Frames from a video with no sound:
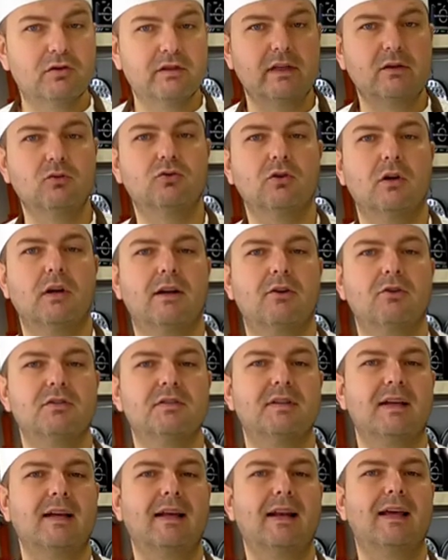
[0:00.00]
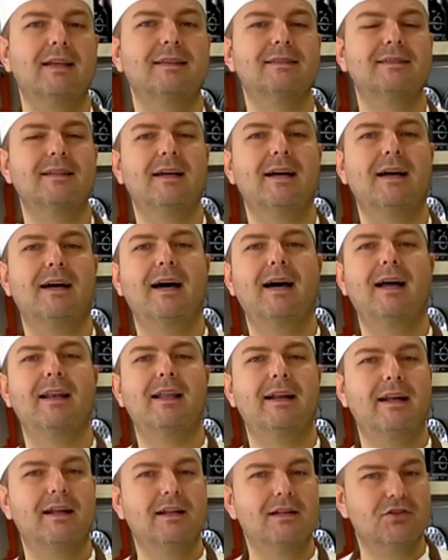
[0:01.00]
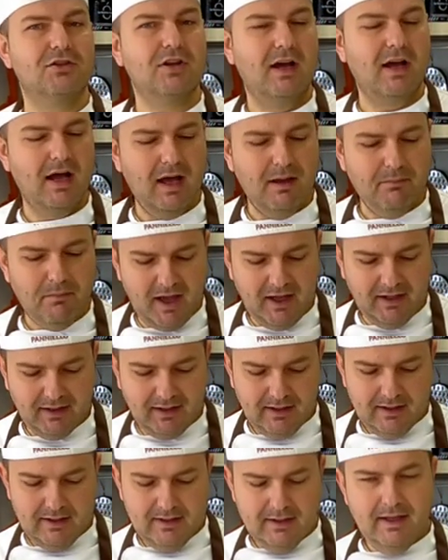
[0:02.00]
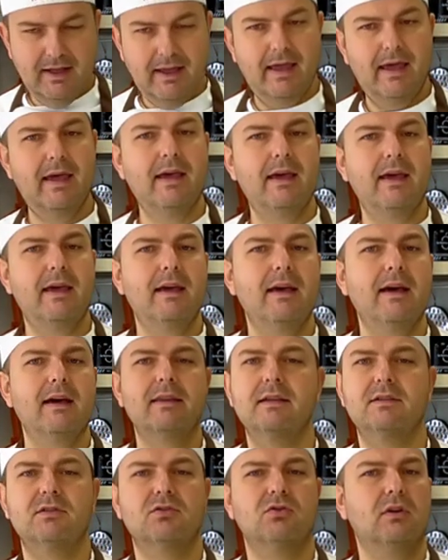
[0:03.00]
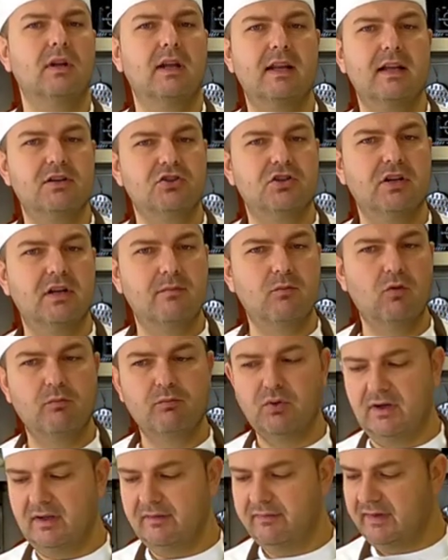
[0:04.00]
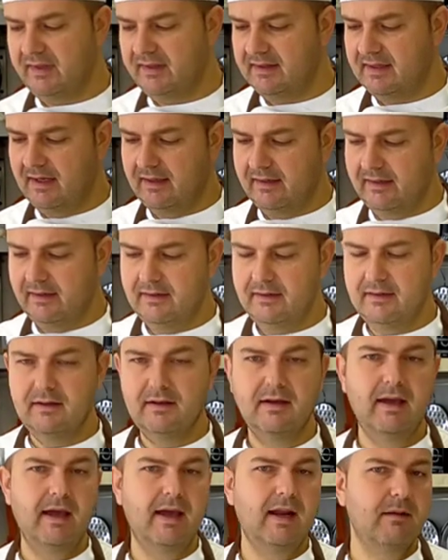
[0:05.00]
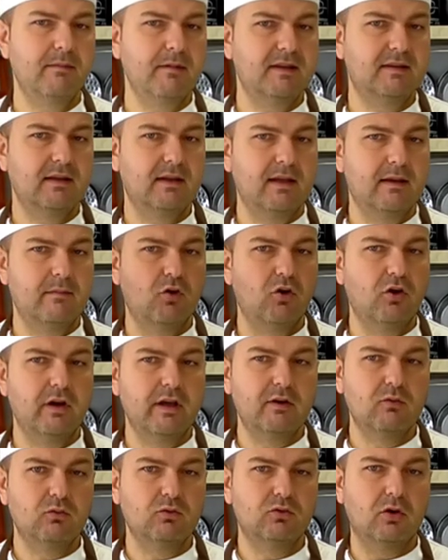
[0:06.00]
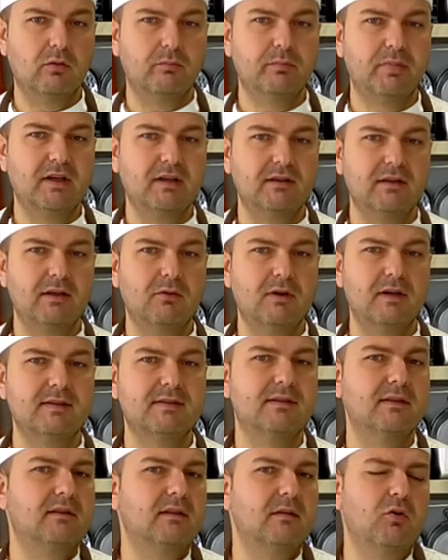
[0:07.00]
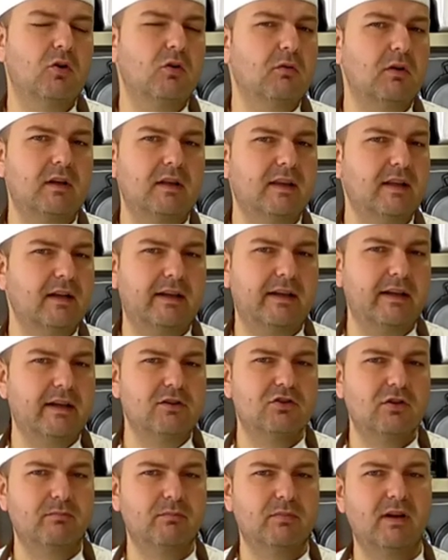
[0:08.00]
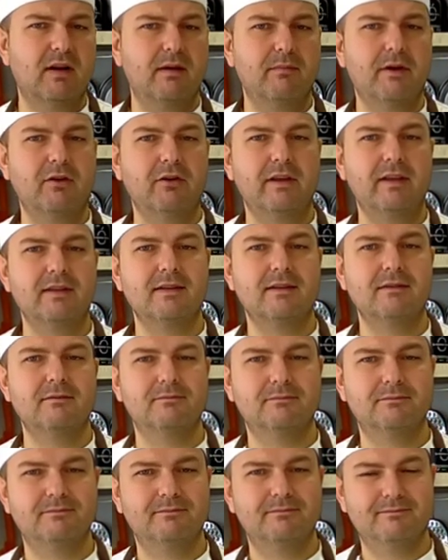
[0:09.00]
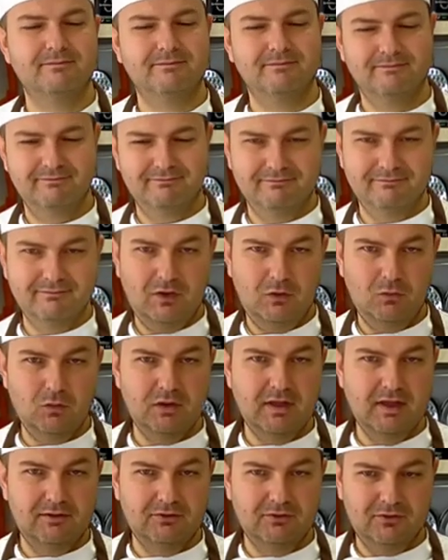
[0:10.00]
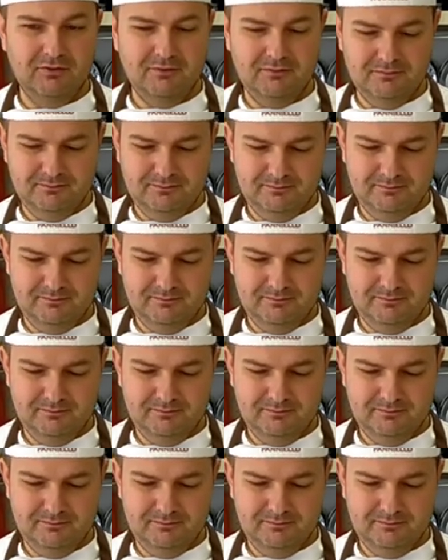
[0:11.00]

ottenuto la nostra glassa all'arancia amara e adesso la lasceremo un po' raffreddare e la metteremo in un topping di questi, tipo quelli del ketchup, della maionese. Qui dentro.